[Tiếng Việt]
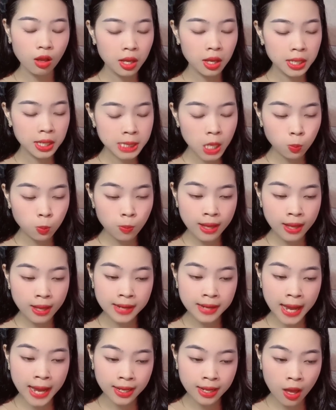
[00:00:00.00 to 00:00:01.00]
Không
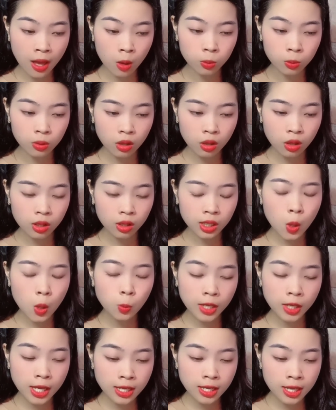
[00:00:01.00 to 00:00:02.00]
bằng đại học,
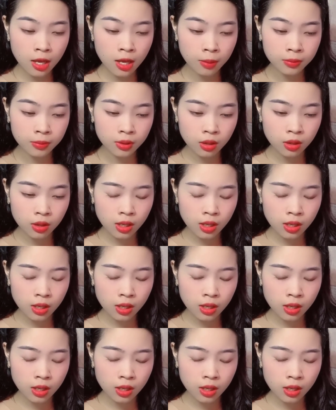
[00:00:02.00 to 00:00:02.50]
không kinh nghiệm,